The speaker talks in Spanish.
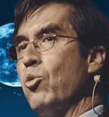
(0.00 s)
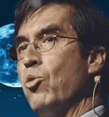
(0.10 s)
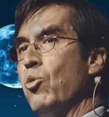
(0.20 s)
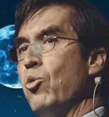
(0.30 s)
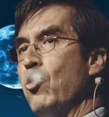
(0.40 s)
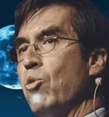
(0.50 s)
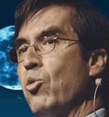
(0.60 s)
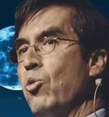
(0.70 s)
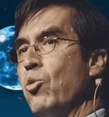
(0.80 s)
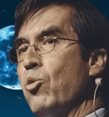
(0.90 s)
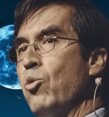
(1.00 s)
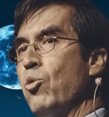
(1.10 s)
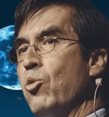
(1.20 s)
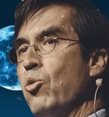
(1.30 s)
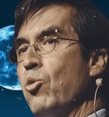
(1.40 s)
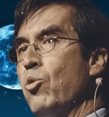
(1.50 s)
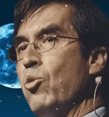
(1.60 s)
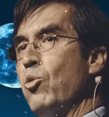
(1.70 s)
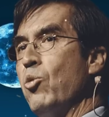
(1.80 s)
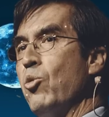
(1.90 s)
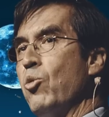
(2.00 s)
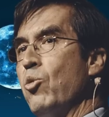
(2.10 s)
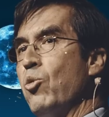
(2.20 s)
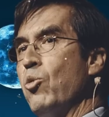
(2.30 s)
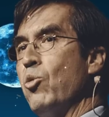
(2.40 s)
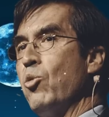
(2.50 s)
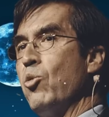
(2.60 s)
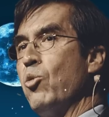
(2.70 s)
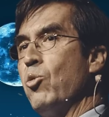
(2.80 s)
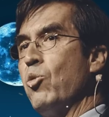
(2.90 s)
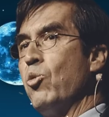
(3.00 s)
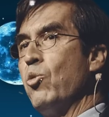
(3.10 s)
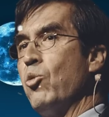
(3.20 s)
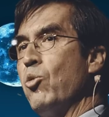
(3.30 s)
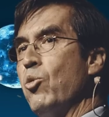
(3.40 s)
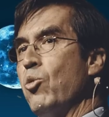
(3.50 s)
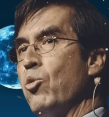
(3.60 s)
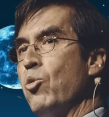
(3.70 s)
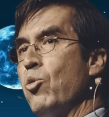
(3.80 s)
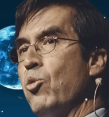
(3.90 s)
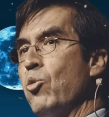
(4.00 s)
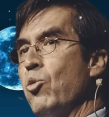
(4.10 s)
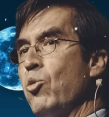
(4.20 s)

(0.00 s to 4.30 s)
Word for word: Y eso ha hecho que el mindfulness esté entrando con gran fuerza en las empresas